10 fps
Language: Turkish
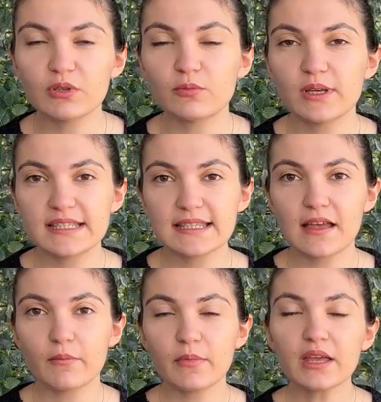
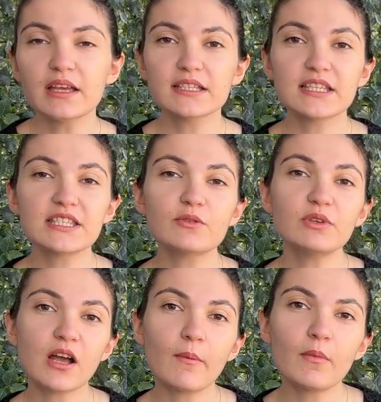beslenme seçimi
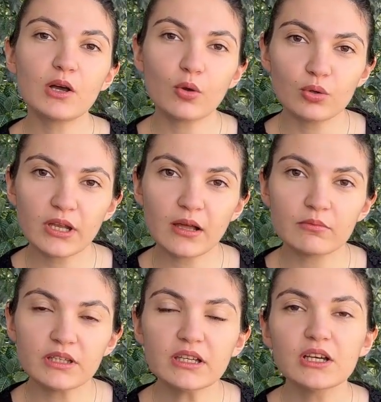yapmak önemli.